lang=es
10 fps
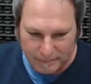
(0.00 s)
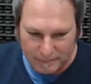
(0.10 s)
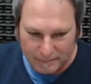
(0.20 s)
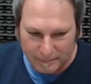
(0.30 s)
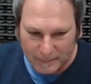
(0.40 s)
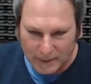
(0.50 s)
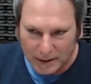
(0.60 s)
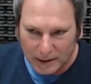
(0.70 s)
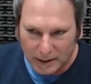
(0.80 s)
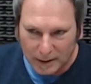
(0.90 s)
Para
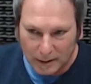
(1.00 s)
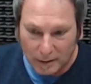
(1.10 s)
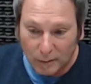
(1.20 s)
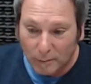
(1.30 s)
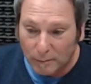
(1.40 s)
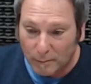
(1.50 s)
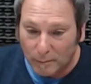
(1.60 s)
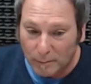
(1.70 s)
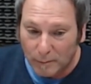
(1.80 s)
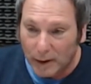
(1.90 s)
nosotros.
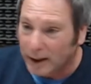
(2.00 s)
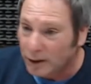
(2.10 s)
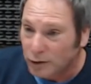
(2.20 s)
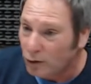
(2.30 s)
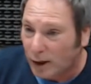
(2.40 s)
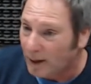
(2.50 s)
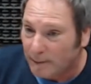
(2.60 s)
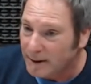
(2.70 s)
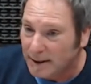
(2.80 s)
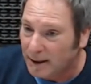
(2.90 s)
Es que yo
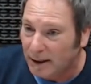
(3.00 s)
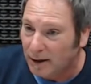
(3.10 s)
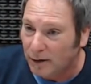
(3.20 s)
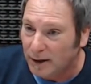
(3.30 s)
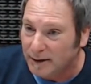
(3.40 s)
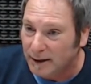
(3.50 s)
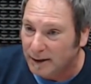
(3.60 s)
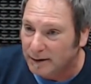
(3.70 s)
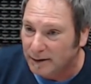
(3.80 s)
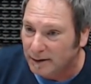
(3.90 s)
jamás salí de la adolescencia.
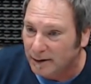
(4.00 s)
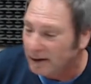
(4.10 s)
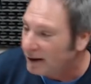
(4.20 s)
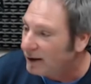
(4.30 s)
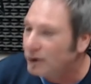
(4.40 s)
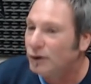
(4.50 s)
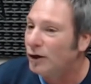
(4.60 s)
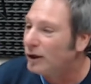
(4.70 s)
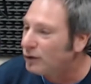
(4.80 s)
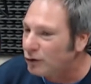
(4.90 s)
Nunca dejé de serlo. Yo
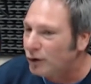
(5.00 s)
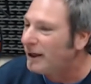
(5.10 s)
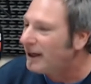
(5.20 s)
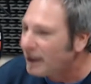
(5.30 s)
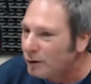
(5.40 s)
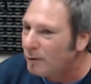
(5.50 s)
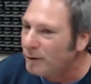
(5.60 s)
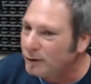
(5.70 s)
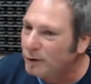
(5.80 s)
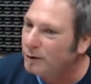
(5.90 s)
estoy en estos
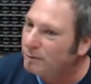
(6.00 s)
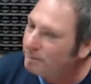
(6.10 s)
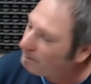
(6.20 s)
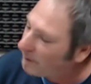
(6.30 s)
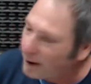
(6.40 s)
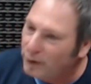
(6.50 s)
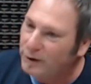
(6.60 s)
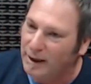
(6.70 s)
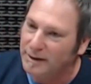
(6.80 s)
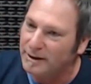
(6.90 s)
momentos en pleno
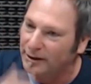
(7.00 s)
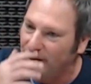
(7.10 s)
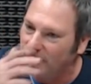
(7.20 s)
trance.